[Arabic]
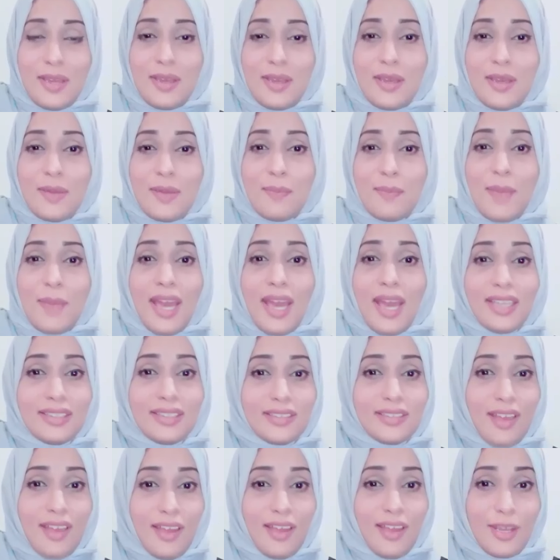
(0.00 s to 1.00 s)
مع
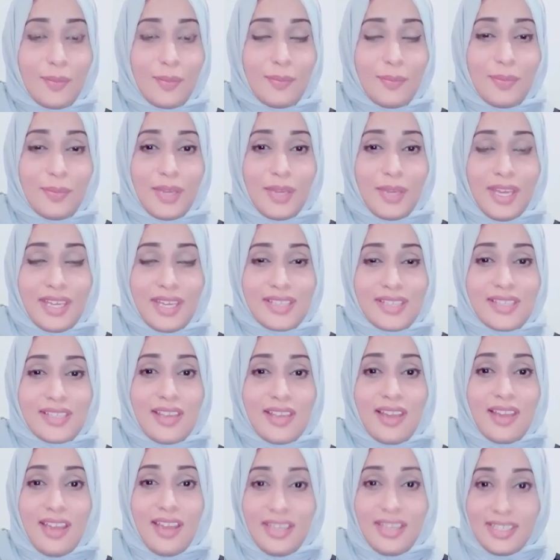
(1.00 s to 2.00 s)
الطالب آه،
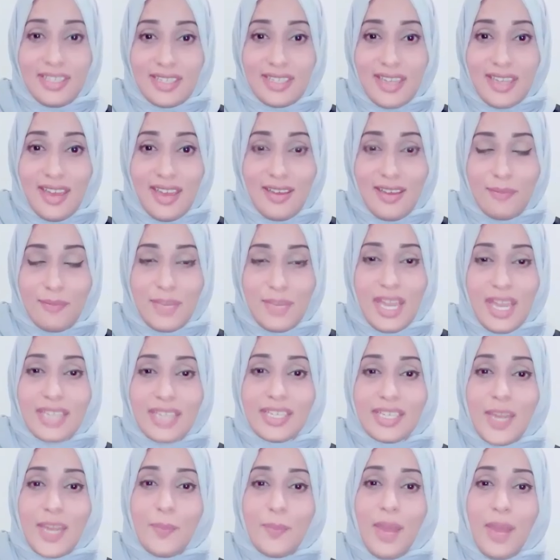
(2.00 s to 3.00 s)
صلاحية بأن
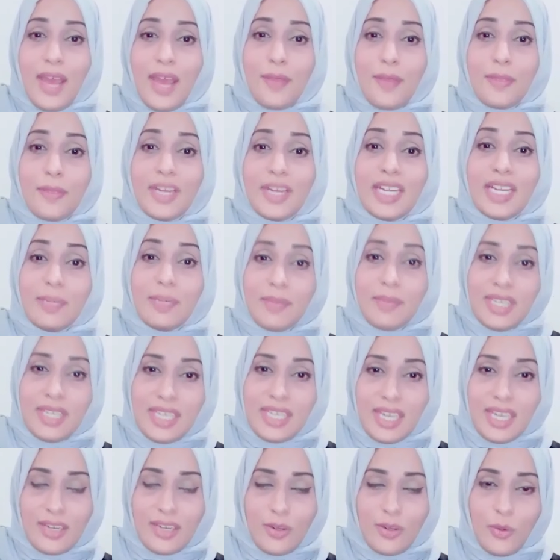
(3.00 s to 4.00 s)
يبحث
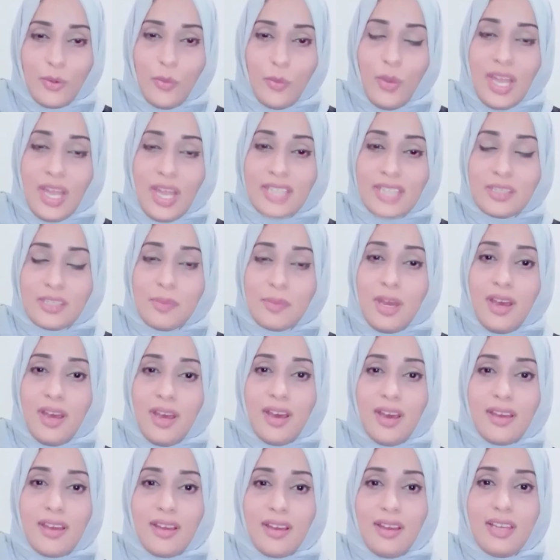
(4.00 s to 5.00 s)
علميا وهذه
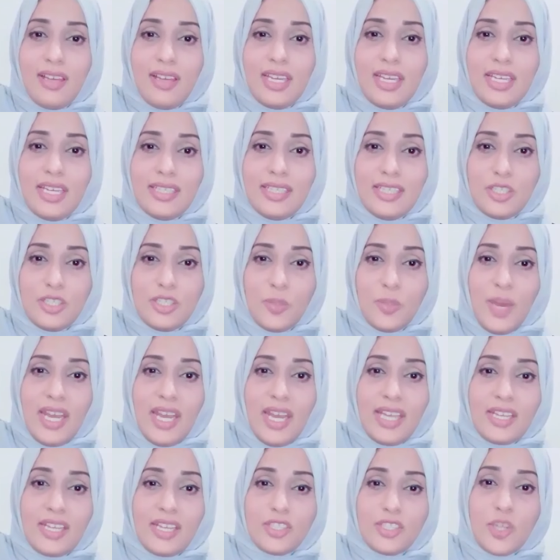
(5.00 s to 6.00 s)
مهارة يجب
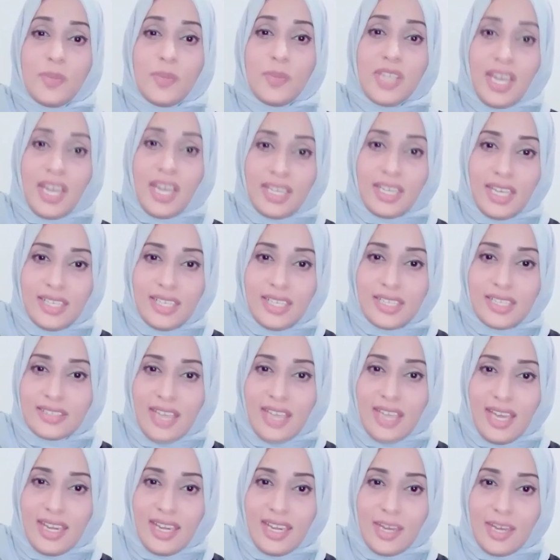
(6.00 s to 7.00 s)
علينا جميعا أن
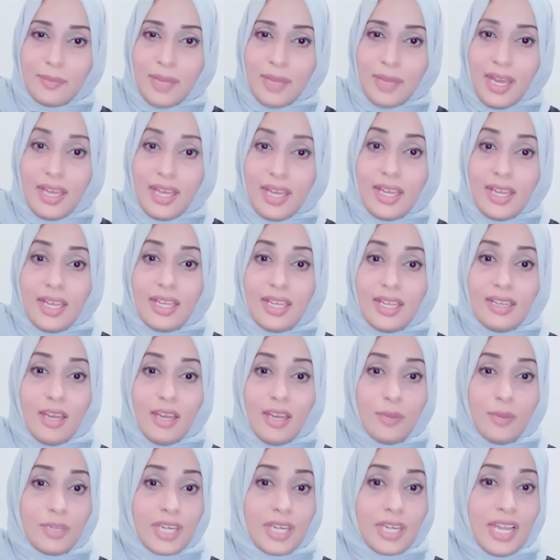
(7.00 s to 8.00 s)
نتعلمها
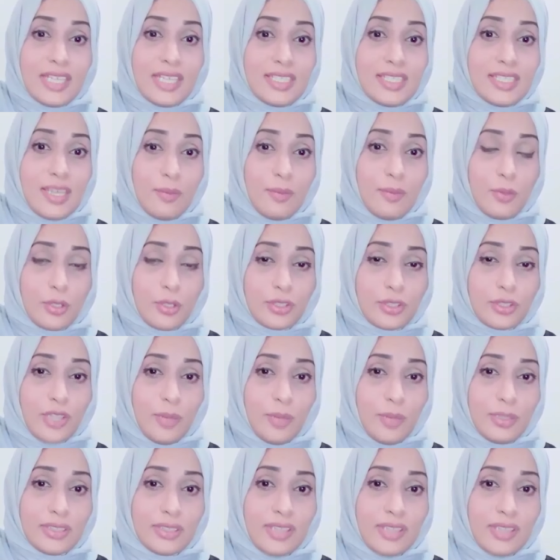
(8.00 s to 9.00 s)
الأمر ليس
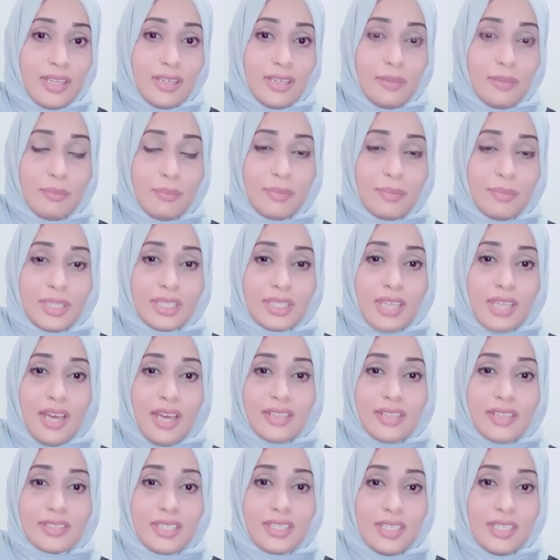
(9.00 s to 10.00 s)
مرتبطا
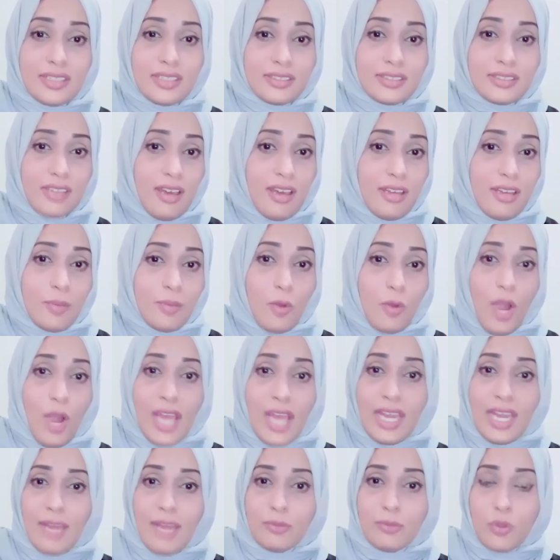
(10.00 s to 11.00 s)
بتحصيل الطالب
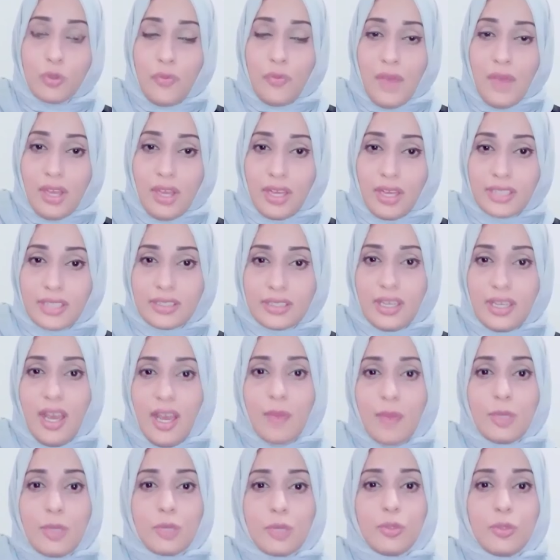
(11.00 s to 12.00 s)
وعلامته فقط
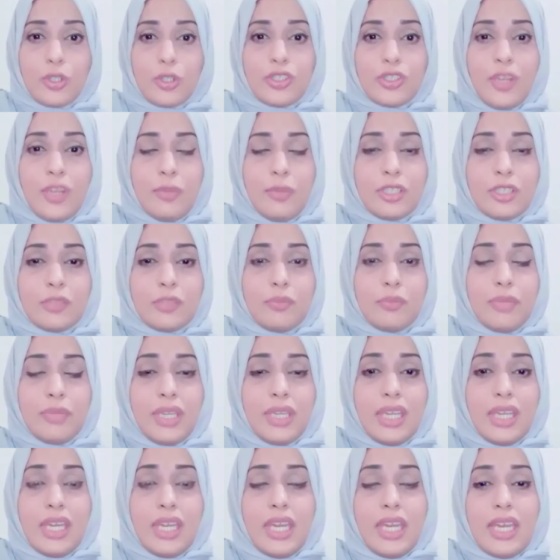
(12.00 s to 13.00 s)
الأمر مرتبط
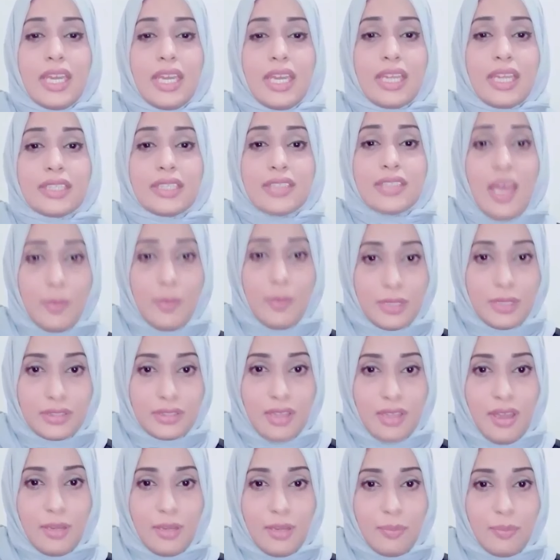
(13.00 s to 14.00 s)
بإكساب
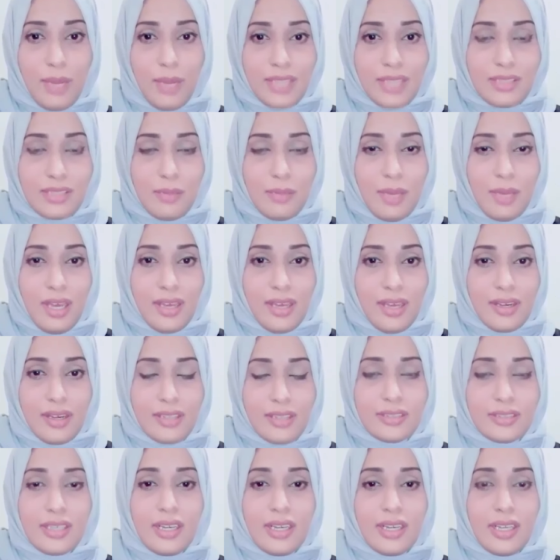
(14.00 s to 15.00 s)
الطالب بعض
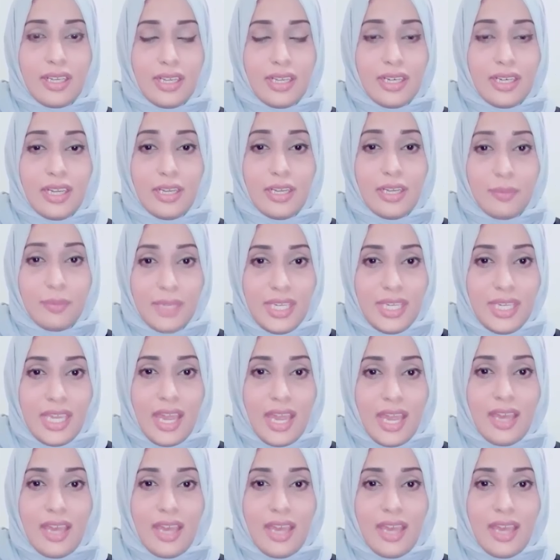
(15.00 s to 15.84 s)
المهارات العلمية